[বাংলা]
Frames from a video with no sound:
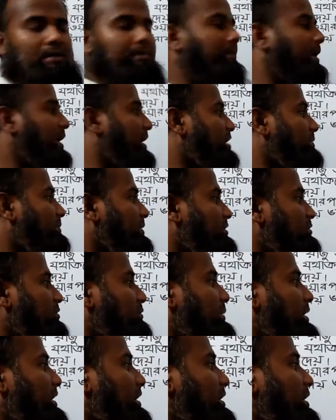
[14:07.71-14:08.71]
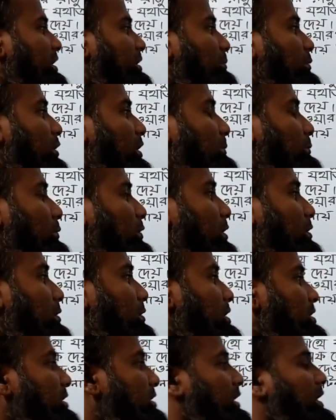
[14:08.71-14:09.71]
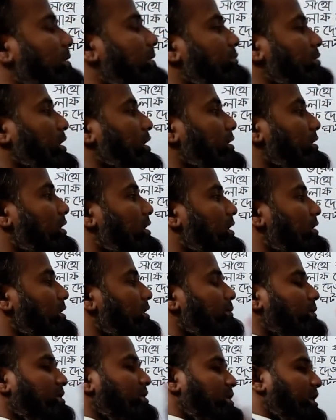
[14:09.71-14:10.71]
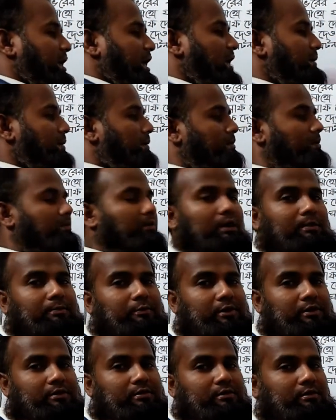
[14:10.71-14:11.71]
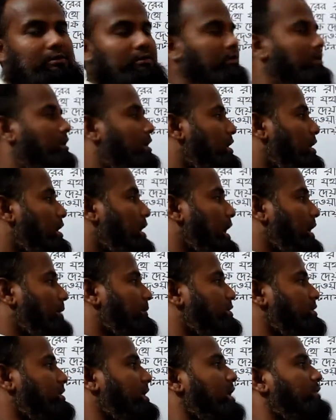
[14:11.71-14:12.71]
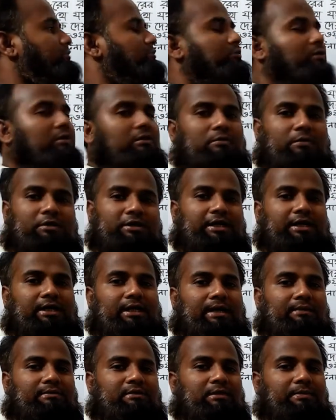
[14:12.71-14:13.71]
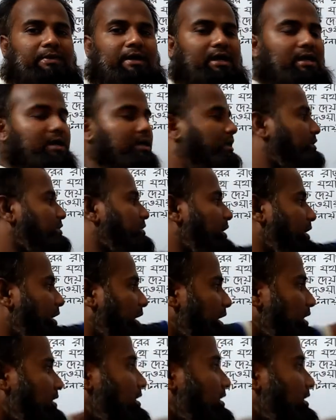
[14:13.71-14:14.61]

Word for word: পায়ের মাধ্যমে এখানে বল প্রয়োগ করে সে লাভ দেয় তার মানে সে এইভাবে বল প্রয়োগ করলো আবার সাজু যখন ওই দিকে লাভ দিবে সে এই